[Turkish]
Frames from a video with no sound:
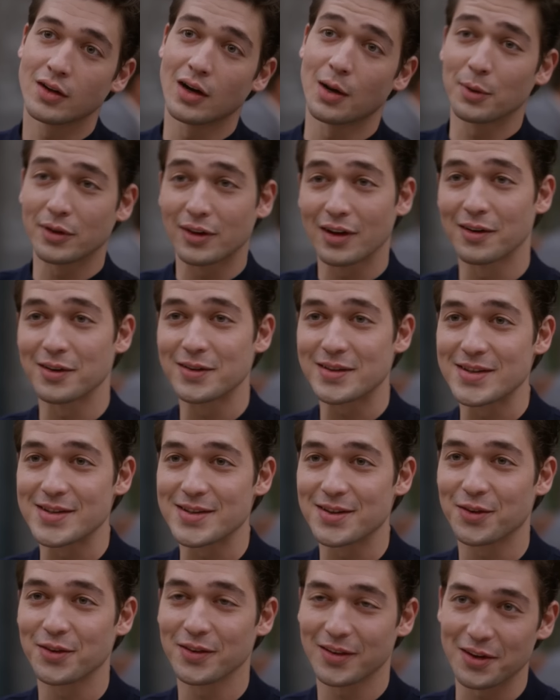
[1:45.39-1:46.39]
Ama
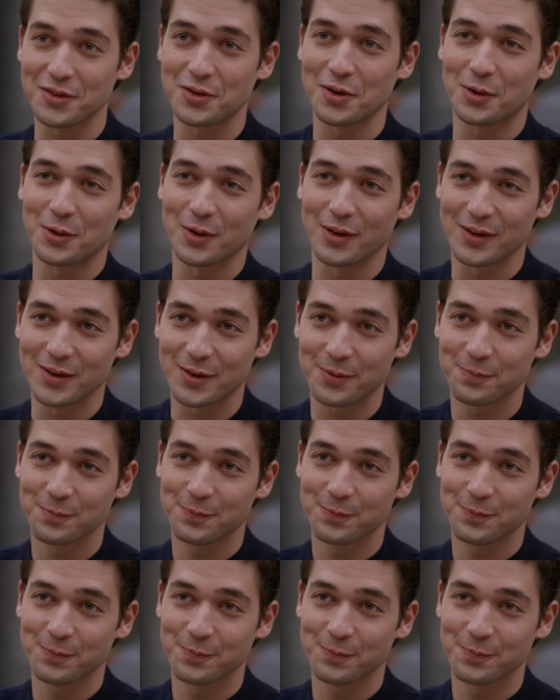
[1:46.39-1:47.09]
davetiniz için teşekkür ederim.